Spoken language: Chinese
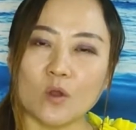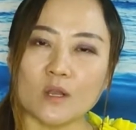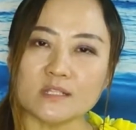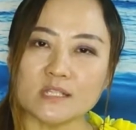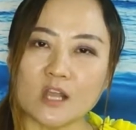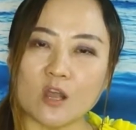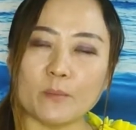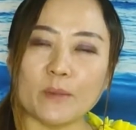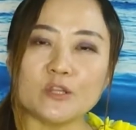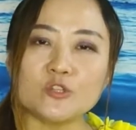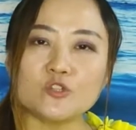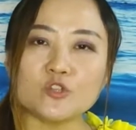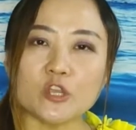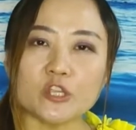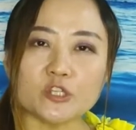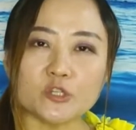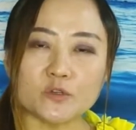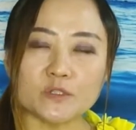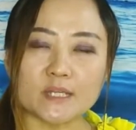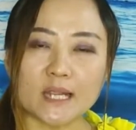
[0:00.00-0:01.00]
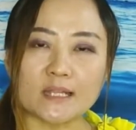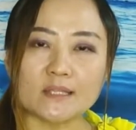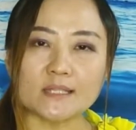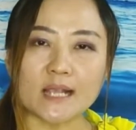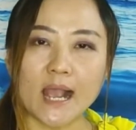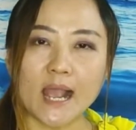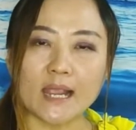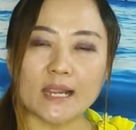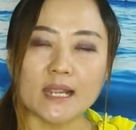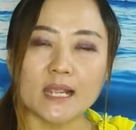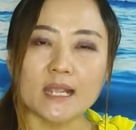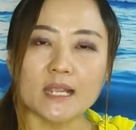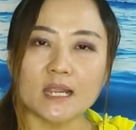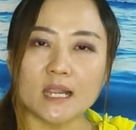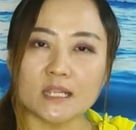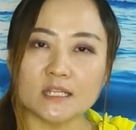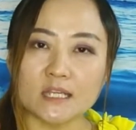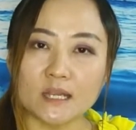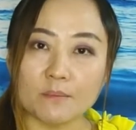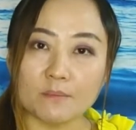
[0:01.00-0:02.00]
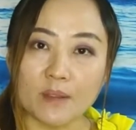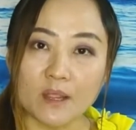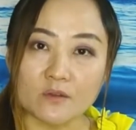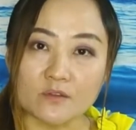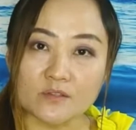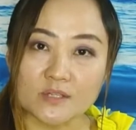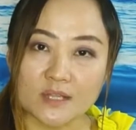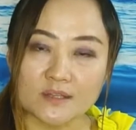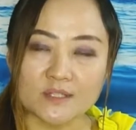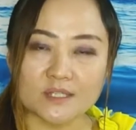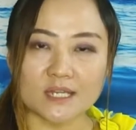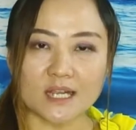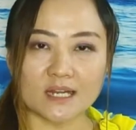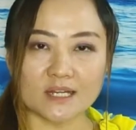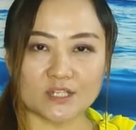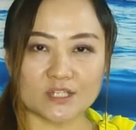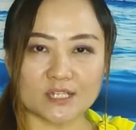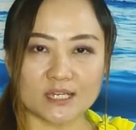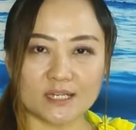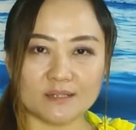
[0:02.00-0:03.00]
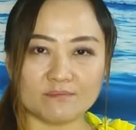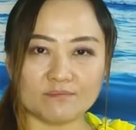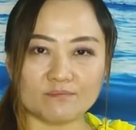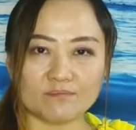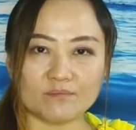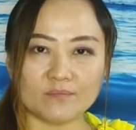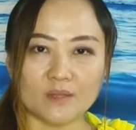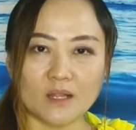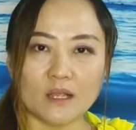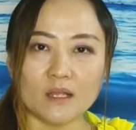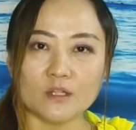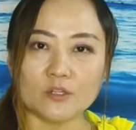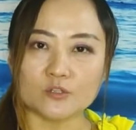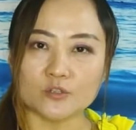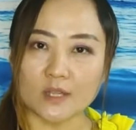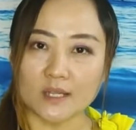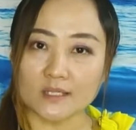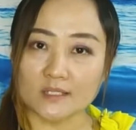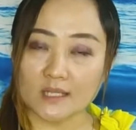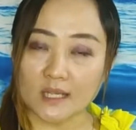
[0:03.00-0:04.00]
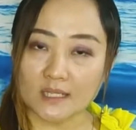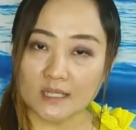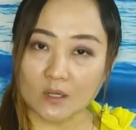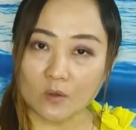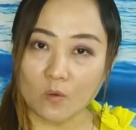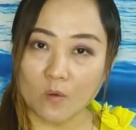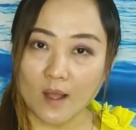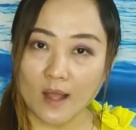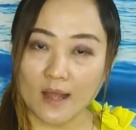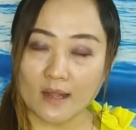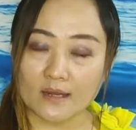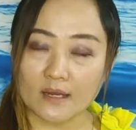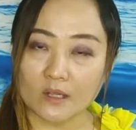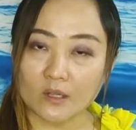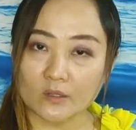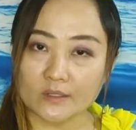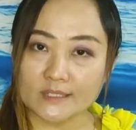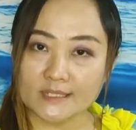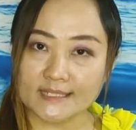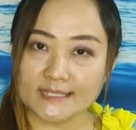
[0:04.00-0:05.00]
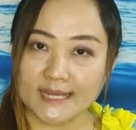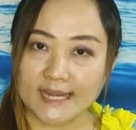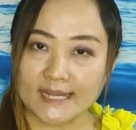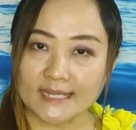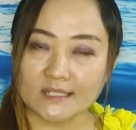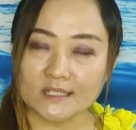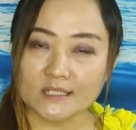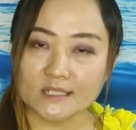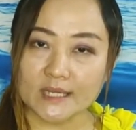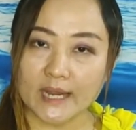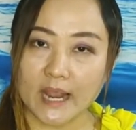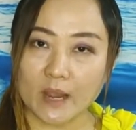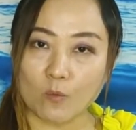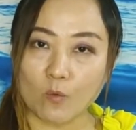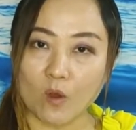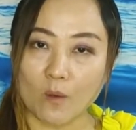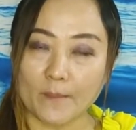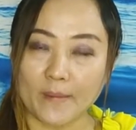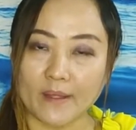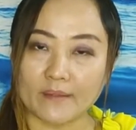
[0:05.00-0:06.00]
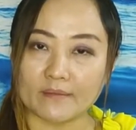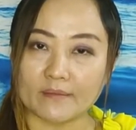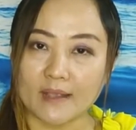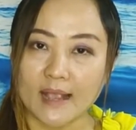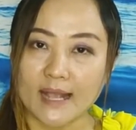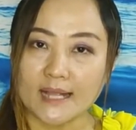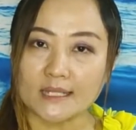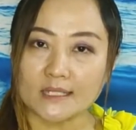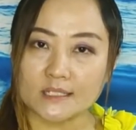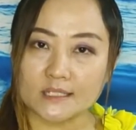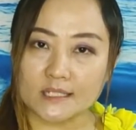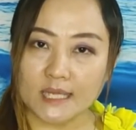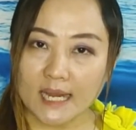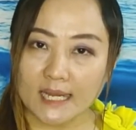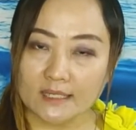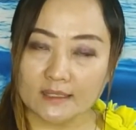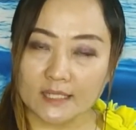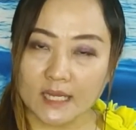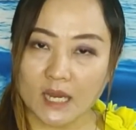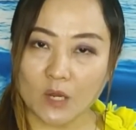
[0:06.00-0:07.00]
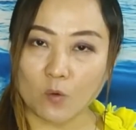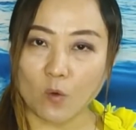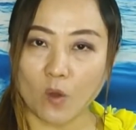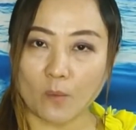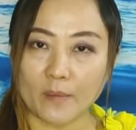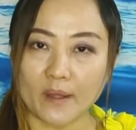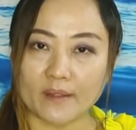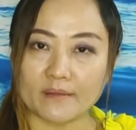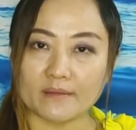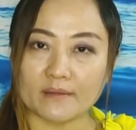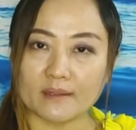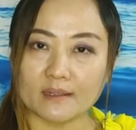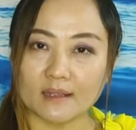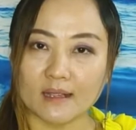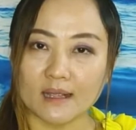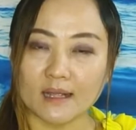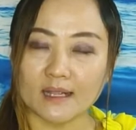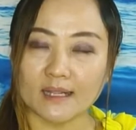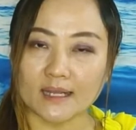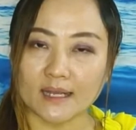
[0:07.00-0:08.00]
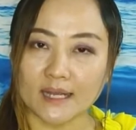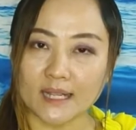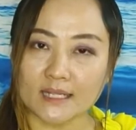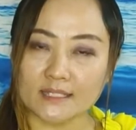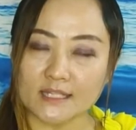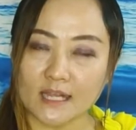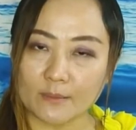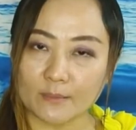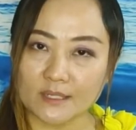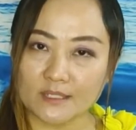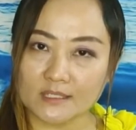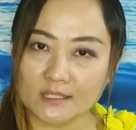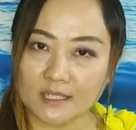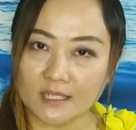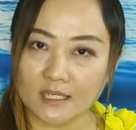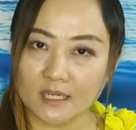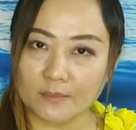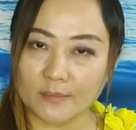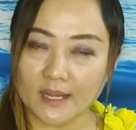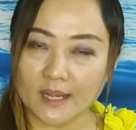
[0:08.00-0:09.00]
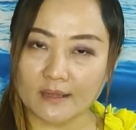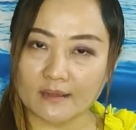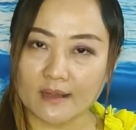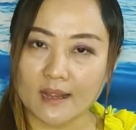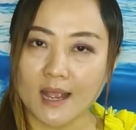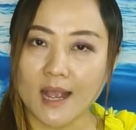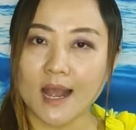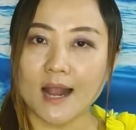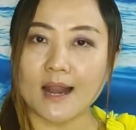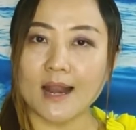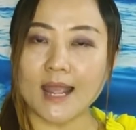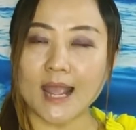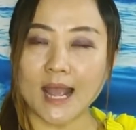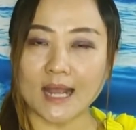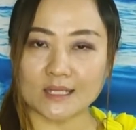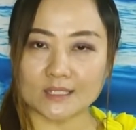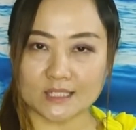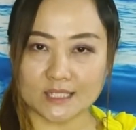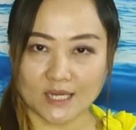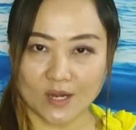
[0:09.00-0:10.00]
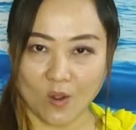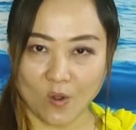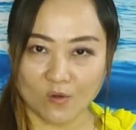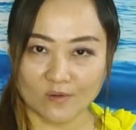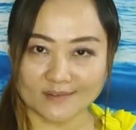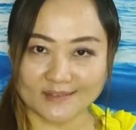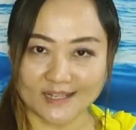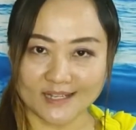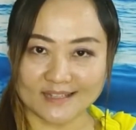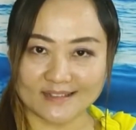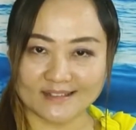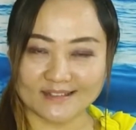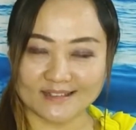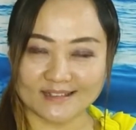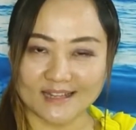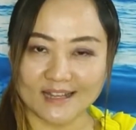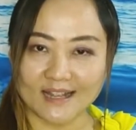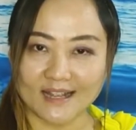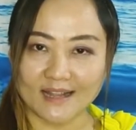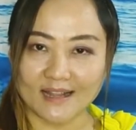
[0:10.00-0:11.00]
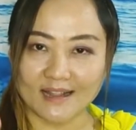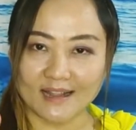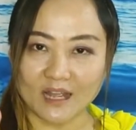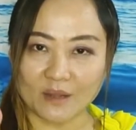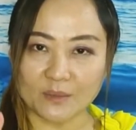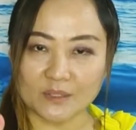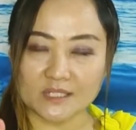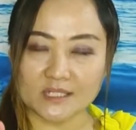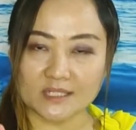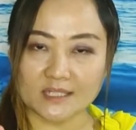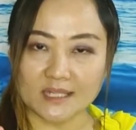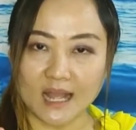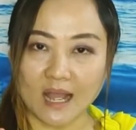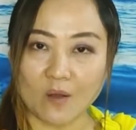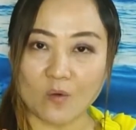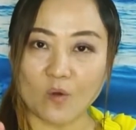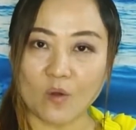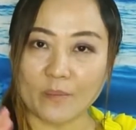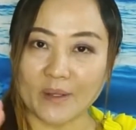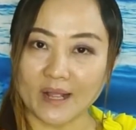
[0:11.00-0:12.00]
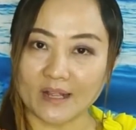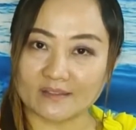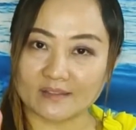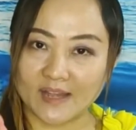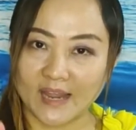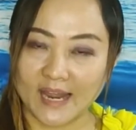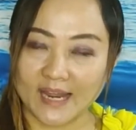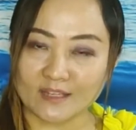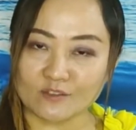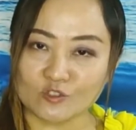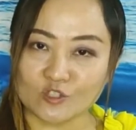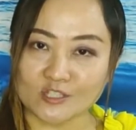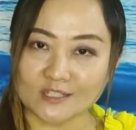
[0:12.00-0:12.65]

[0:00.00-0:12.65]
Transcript: 或者我们追求钱财已经没有正确的心。所以神的话能够警戒我们、警惕我们，可以在我们心里面亮起红灯，让我们知道我们要停